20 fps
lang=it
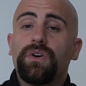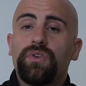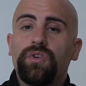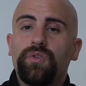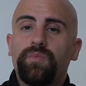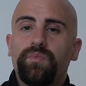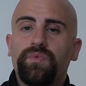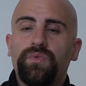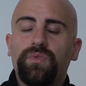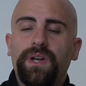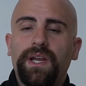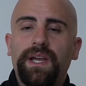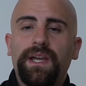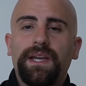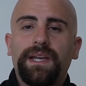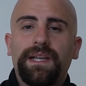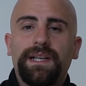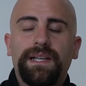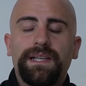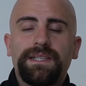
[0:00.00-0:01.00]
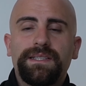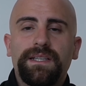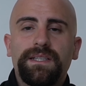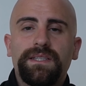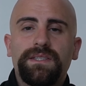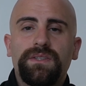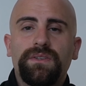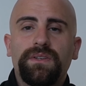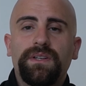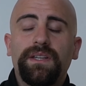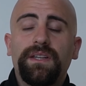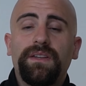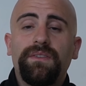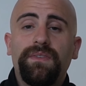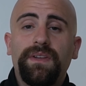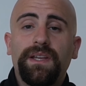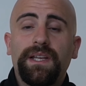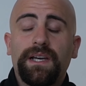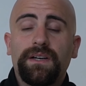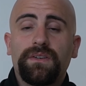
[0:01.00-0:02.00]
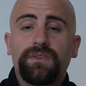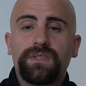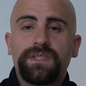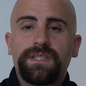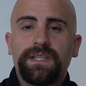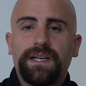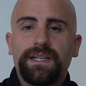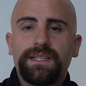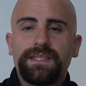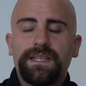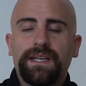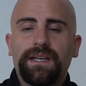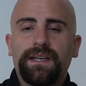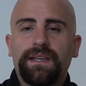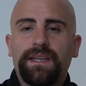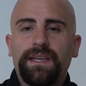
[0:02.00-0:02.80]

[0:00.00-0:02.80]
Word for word: oppure la stazione di Villa Costanza